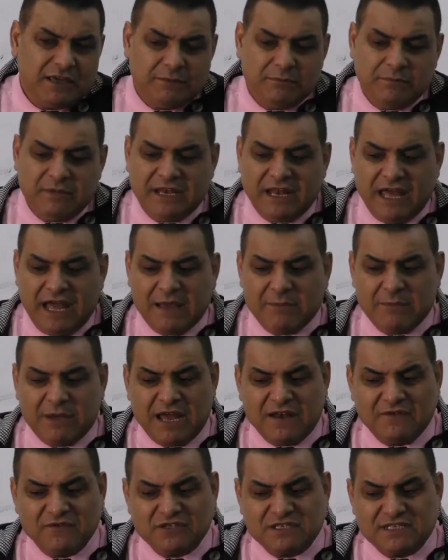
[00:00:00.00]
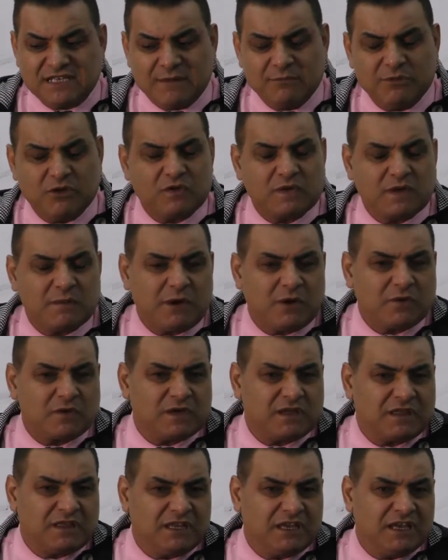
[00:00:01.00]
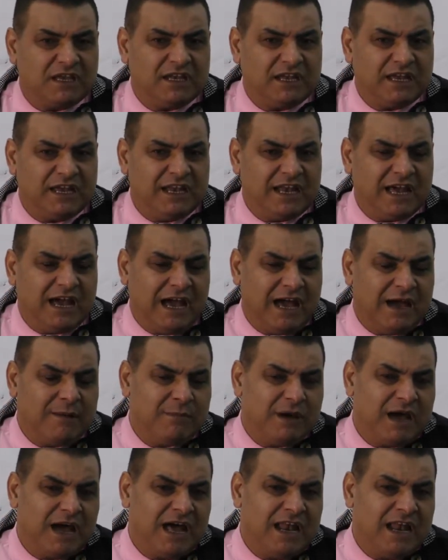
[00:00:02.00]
من عام 1967 إلى عام